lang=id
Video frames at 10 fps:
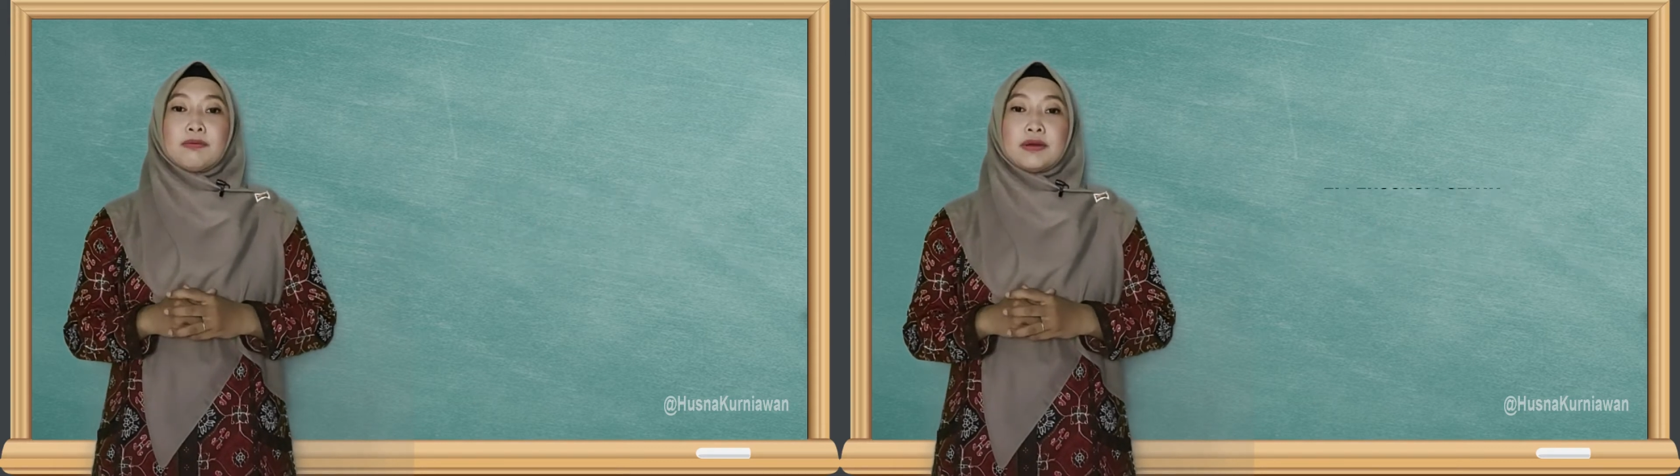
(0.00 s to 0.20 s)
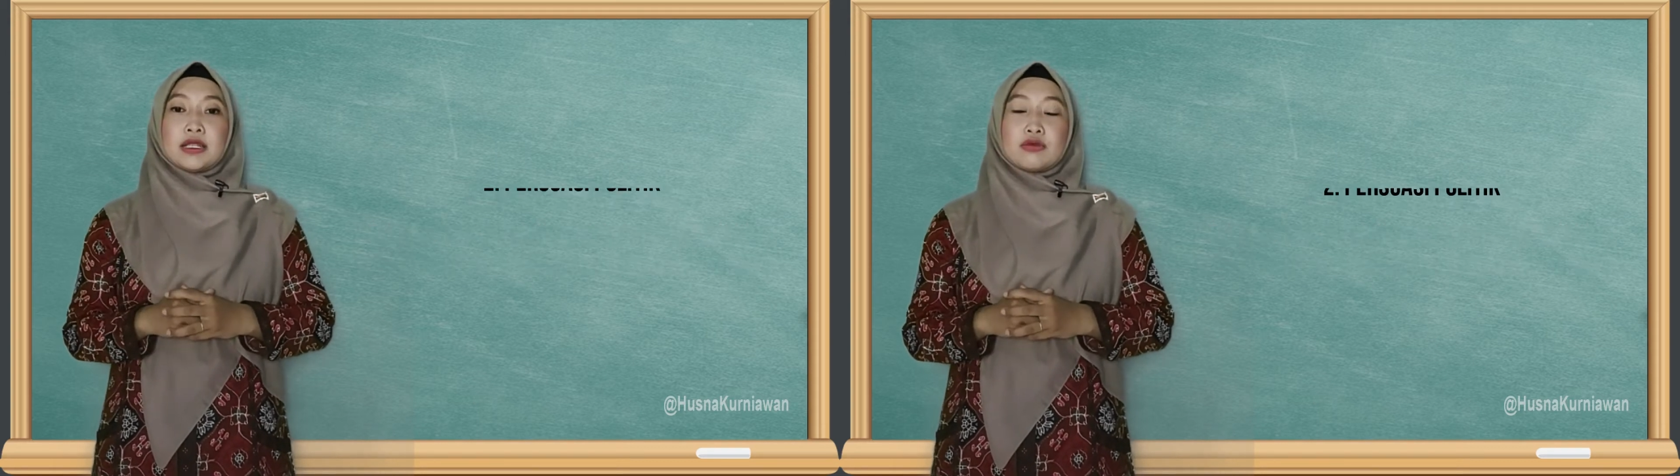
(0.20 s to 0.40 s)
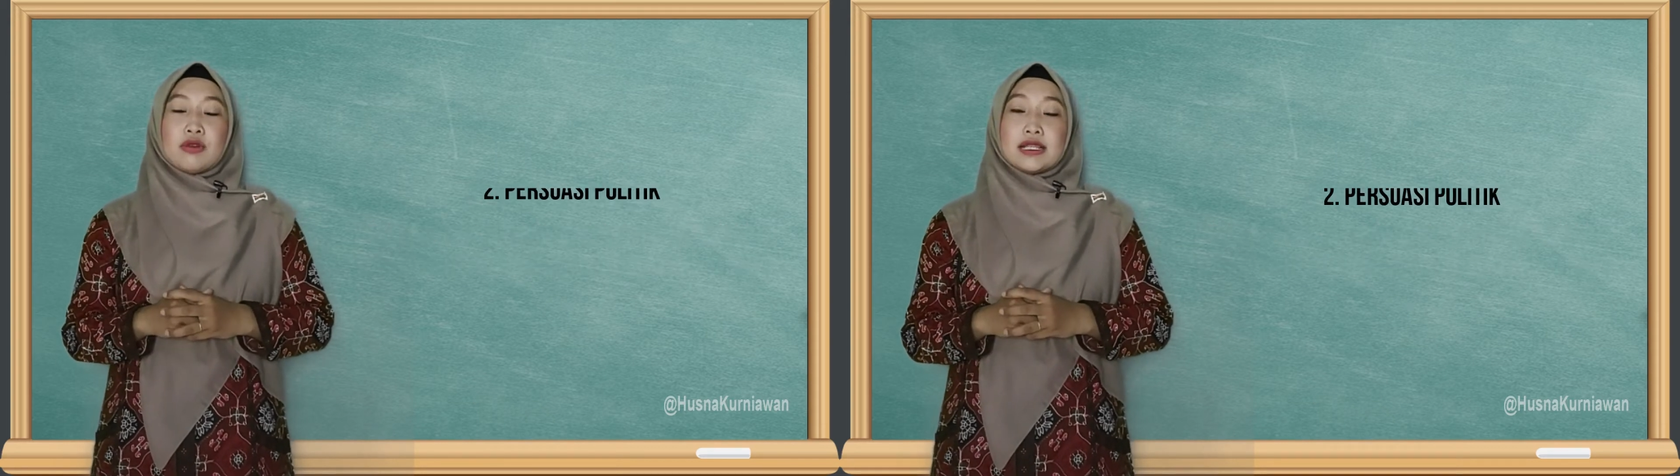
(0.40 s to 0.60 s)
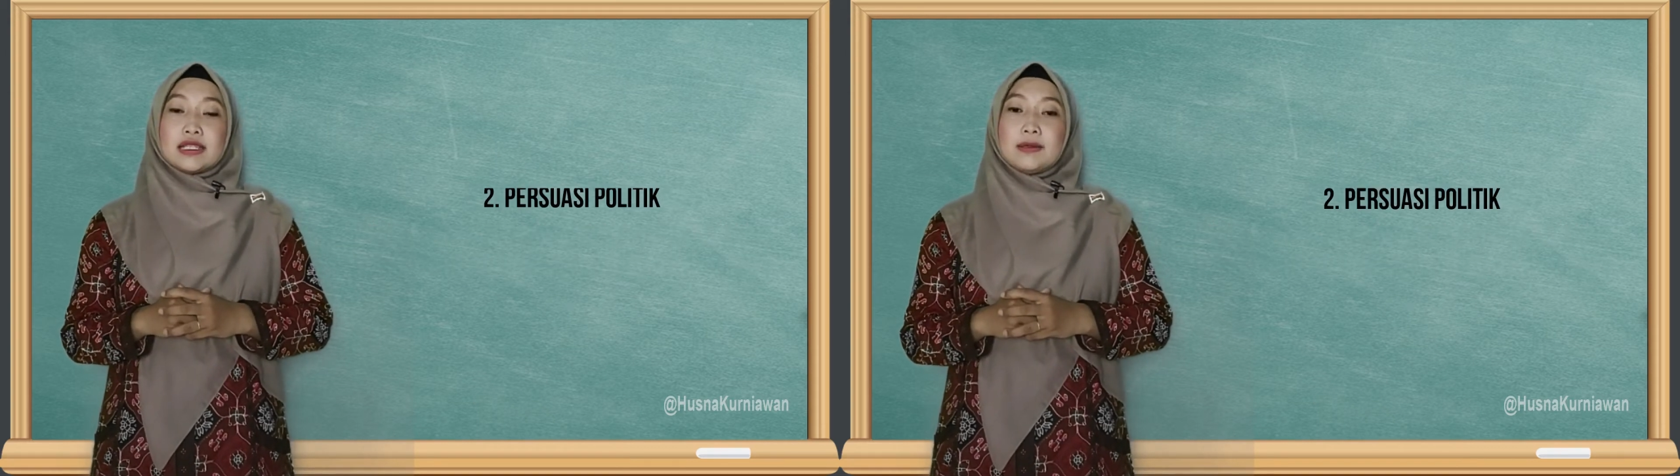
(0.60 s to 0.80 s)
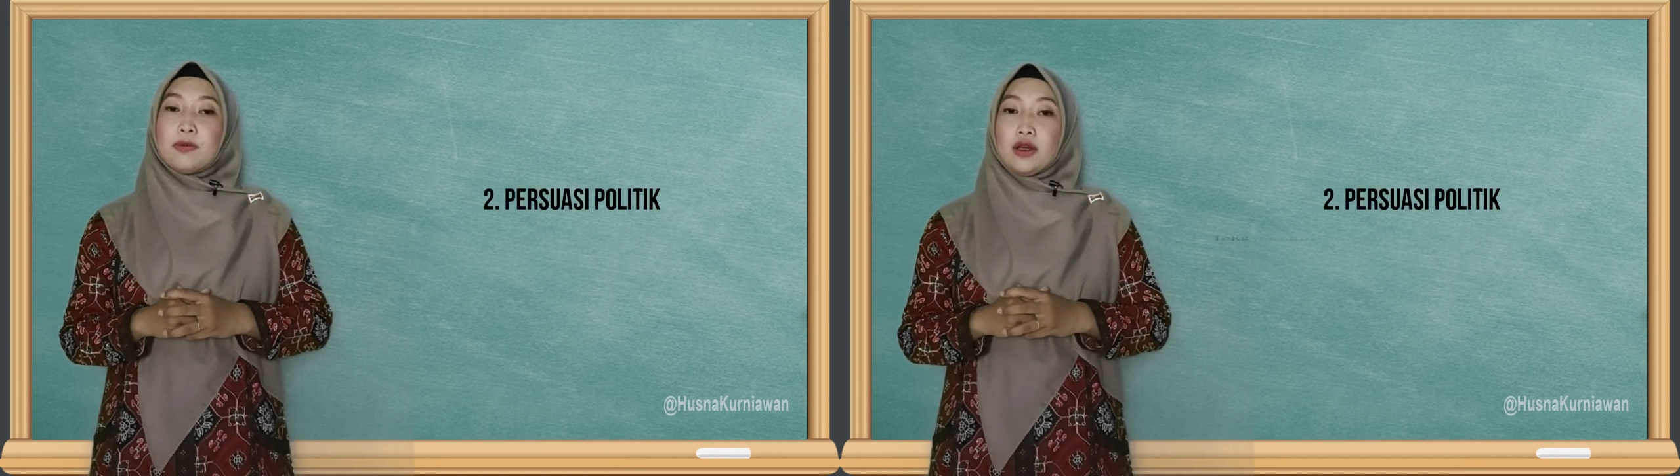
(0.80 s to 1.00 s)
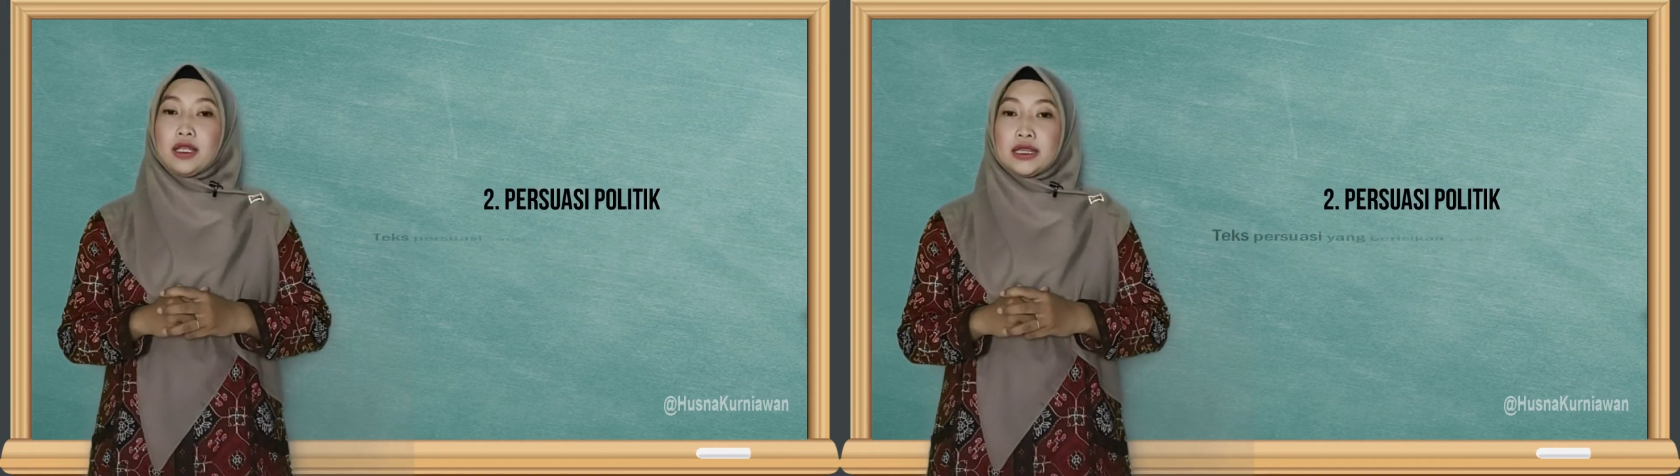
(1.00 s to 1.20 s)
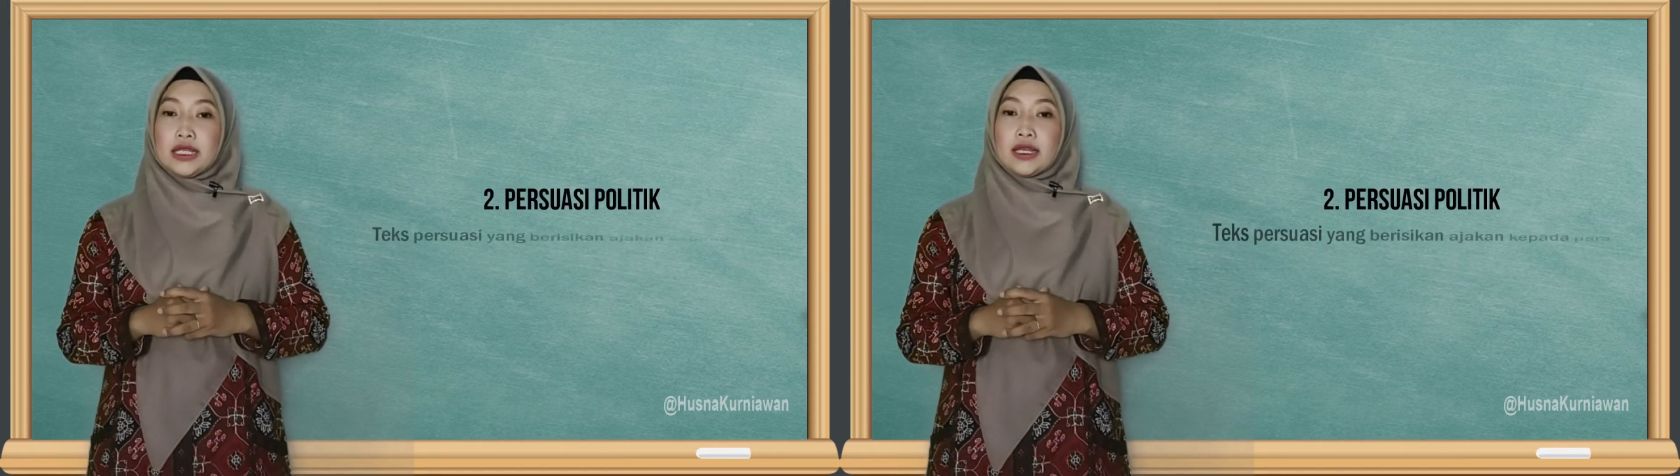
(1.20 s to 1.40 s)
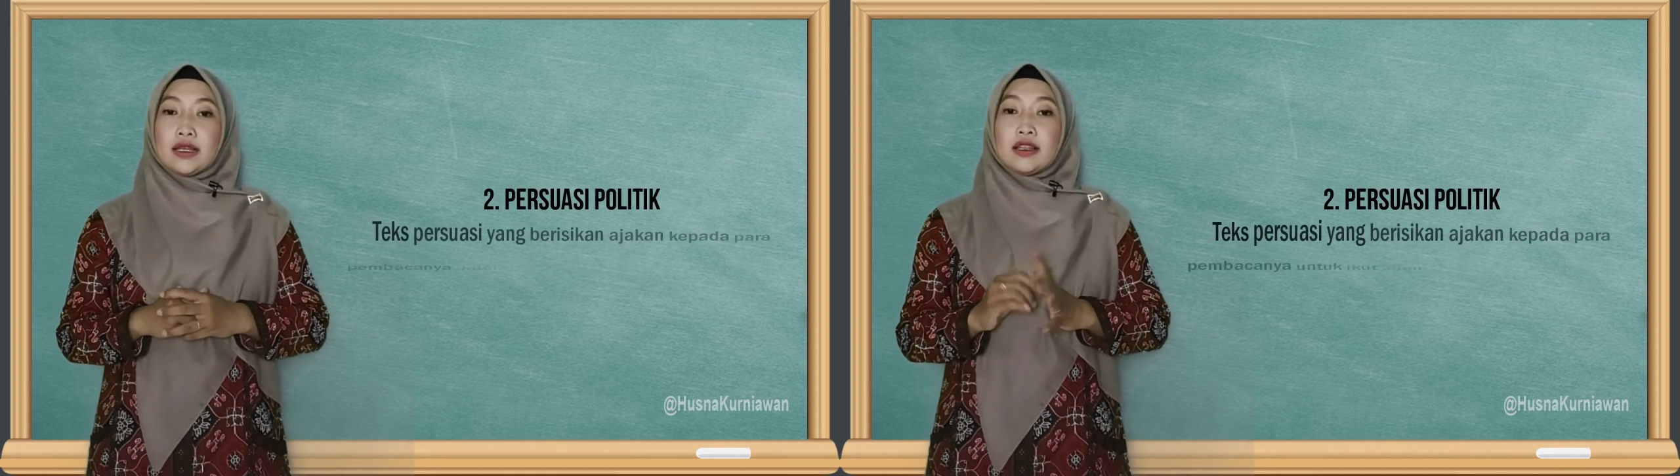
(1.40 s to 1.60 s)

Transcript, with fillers: persuasi politik.